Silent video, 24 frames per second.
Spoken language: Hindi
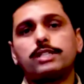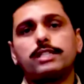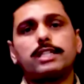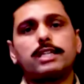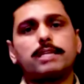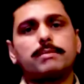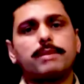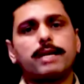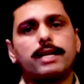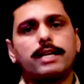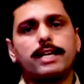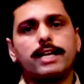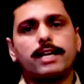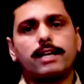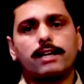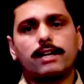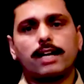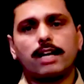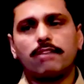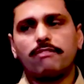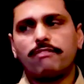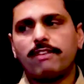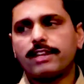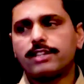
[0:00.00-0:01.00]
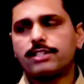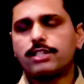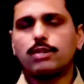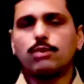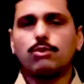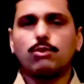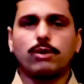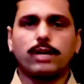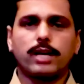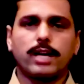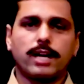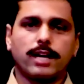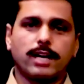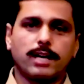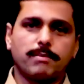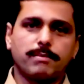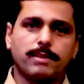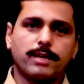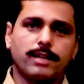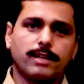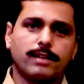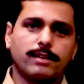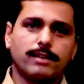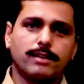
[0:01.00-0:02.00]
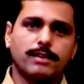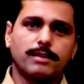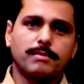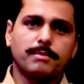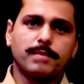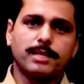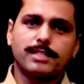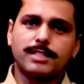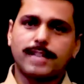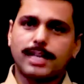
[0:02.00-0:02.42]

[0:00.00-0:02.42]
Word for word: उसी दरमियान एक कन्फ्लिक्शन हो गया घर में एक